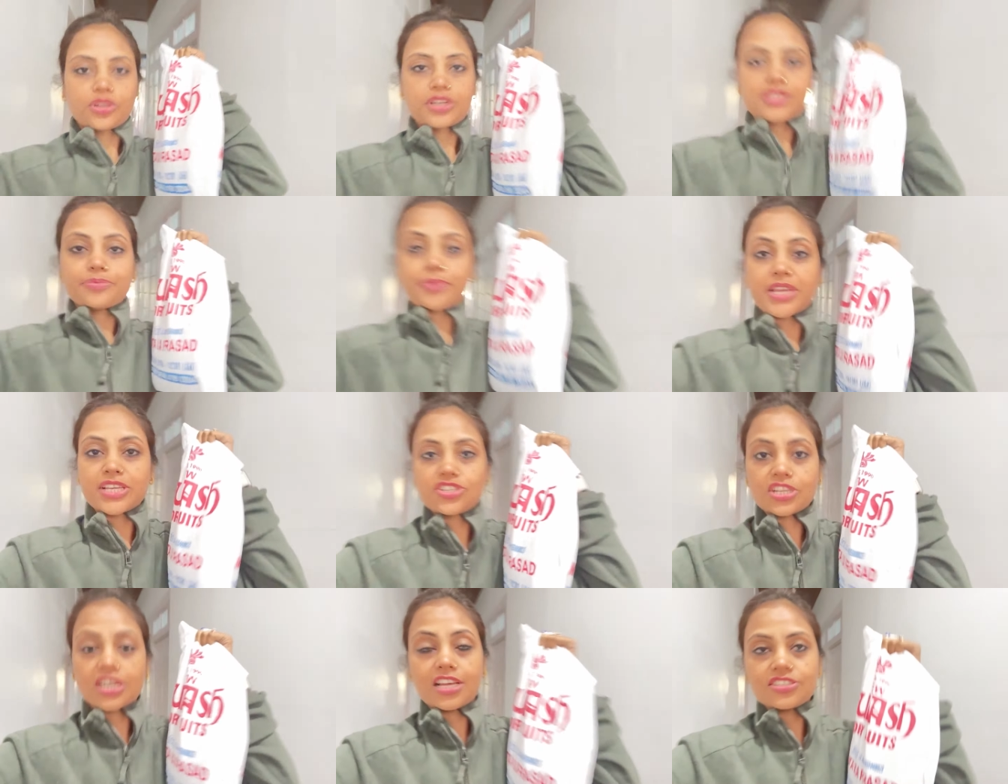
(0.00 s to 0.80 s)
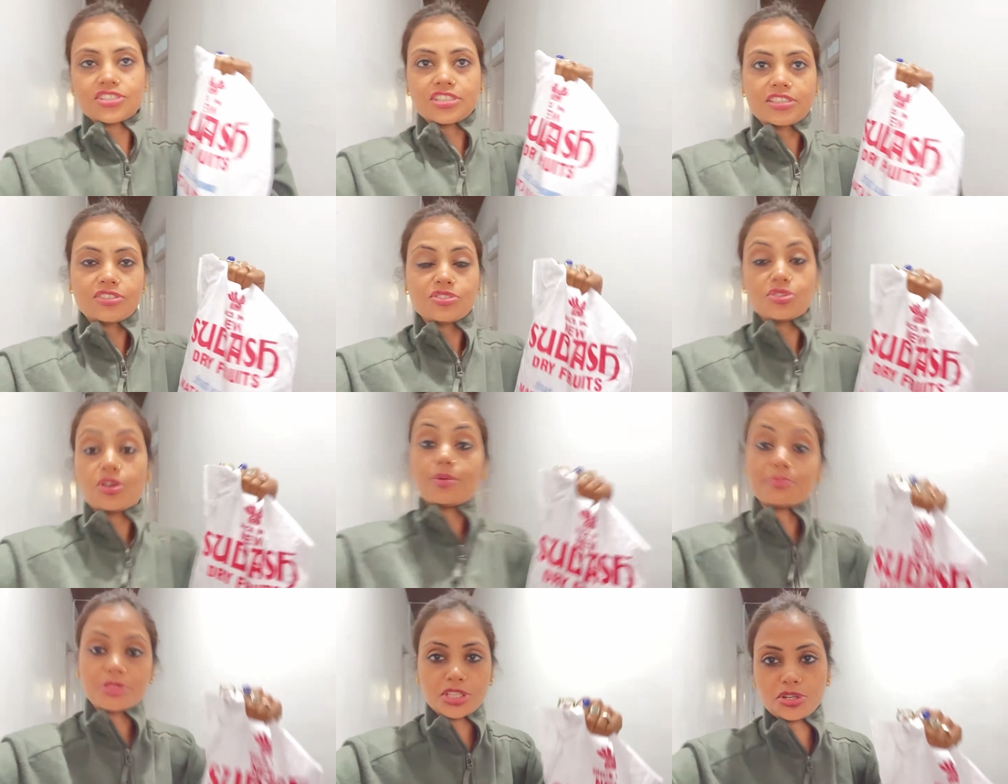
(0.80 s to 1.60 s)
इसमें है शिलाजीत जो
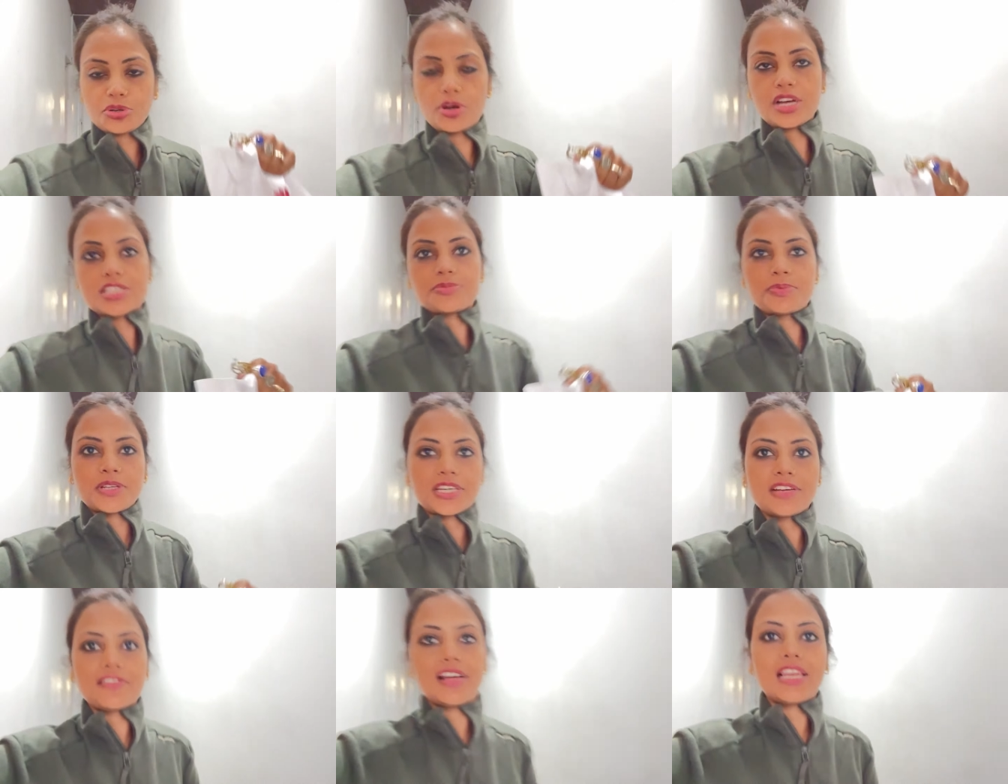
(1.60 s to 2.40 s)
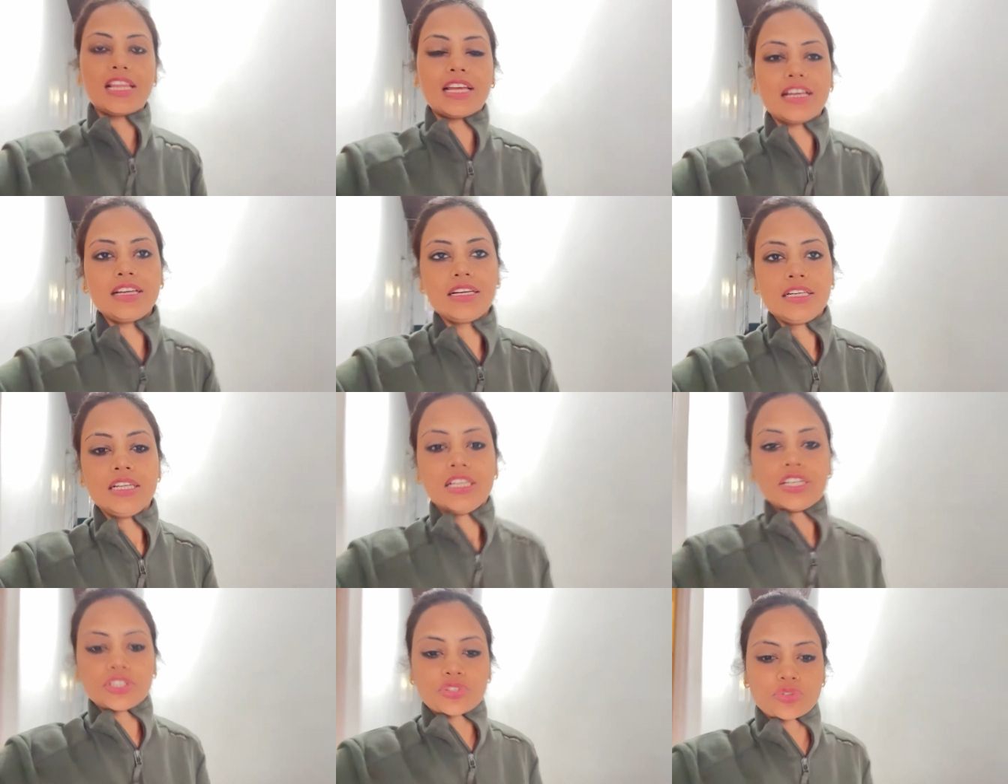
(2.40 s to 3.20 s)
हम तीनों आज पीने वाले हैं
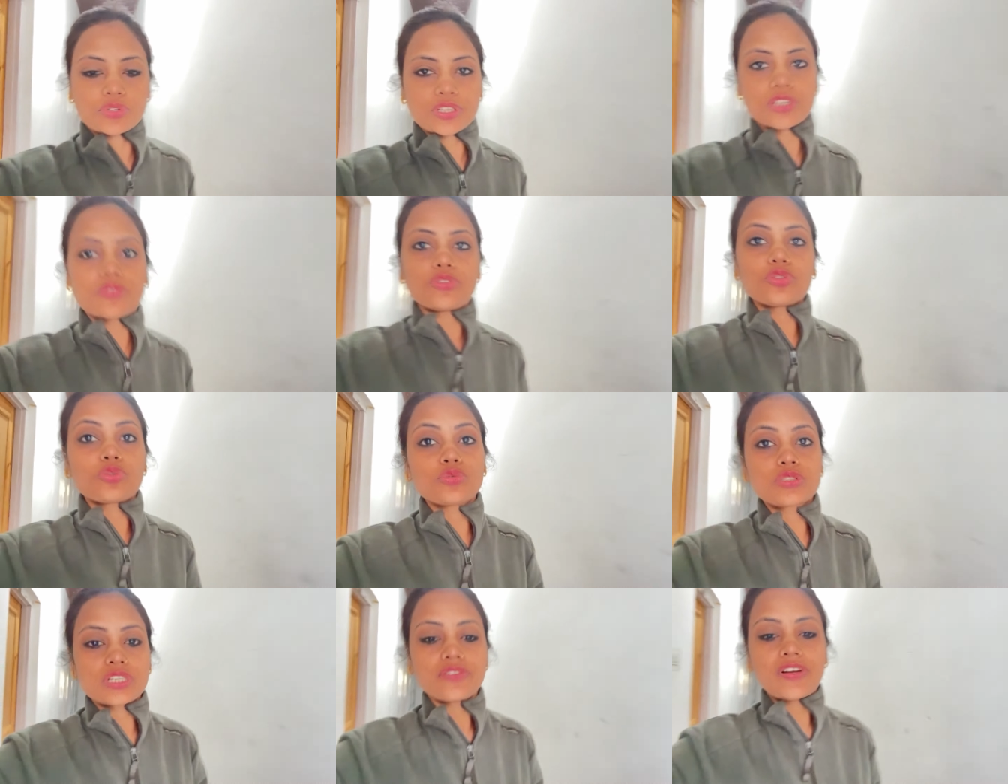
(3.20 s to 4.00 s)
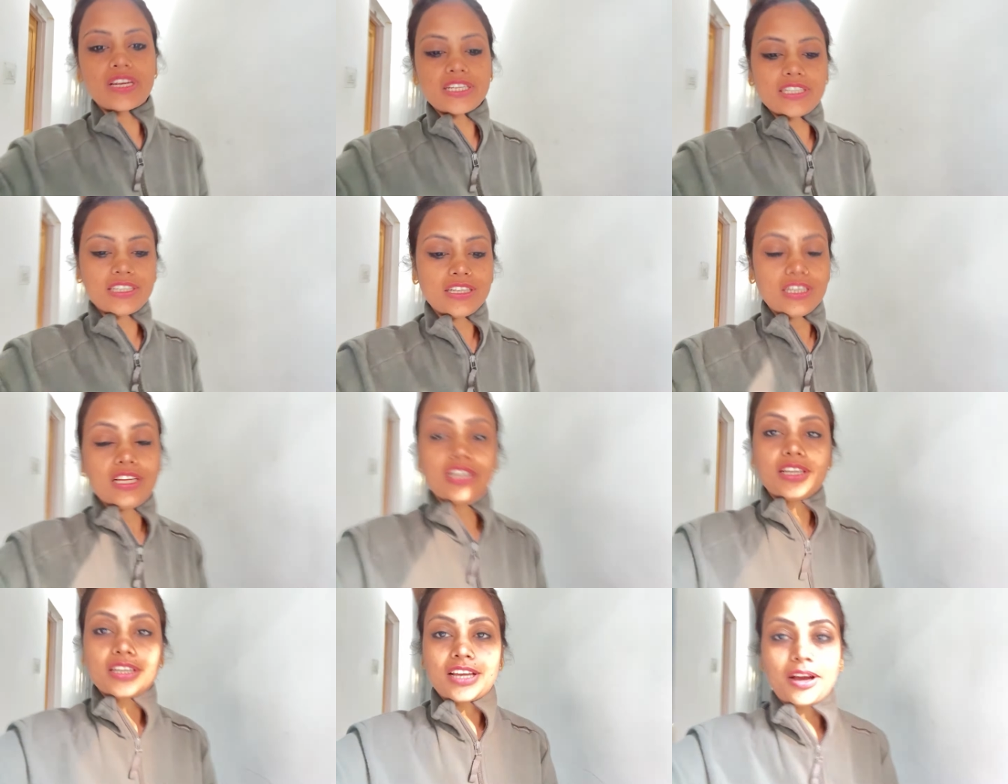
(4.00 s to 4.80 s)
क्योंकि वो दूसरी वाली
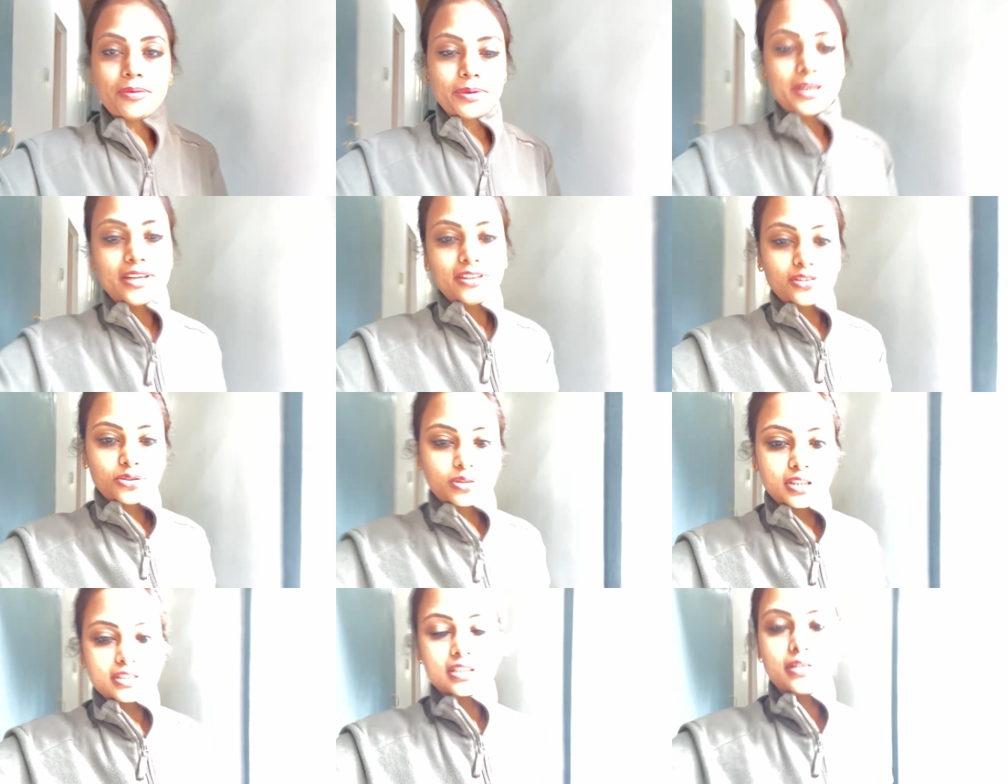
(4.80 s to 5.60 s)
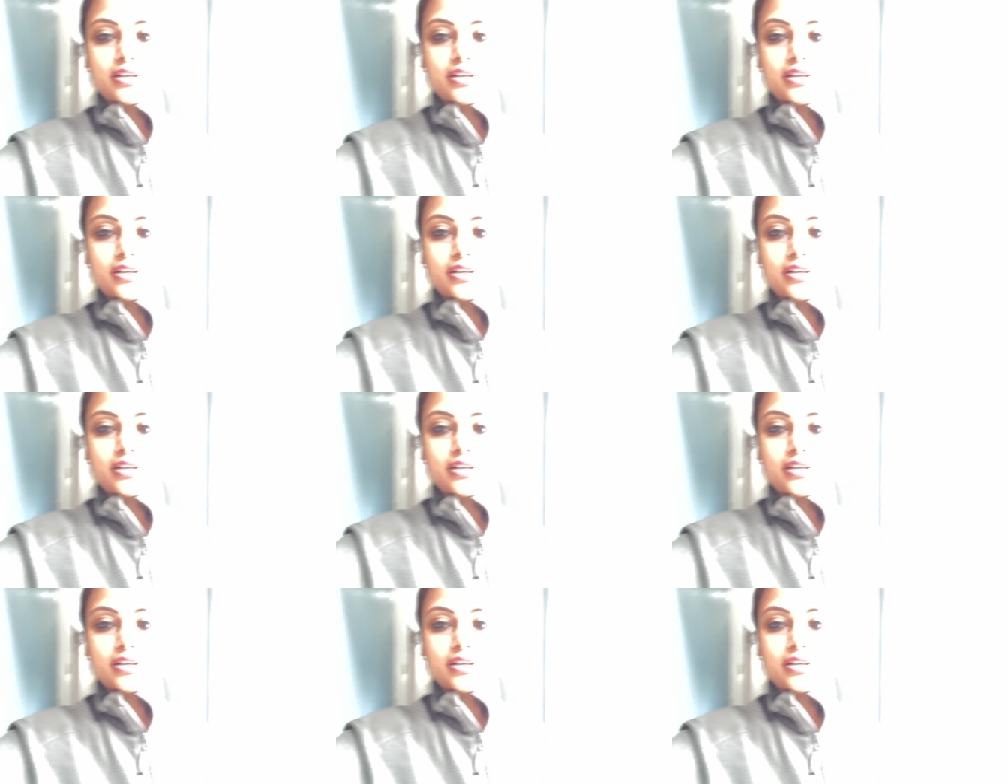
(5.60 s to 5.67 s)
का भी ना थोड़ा सा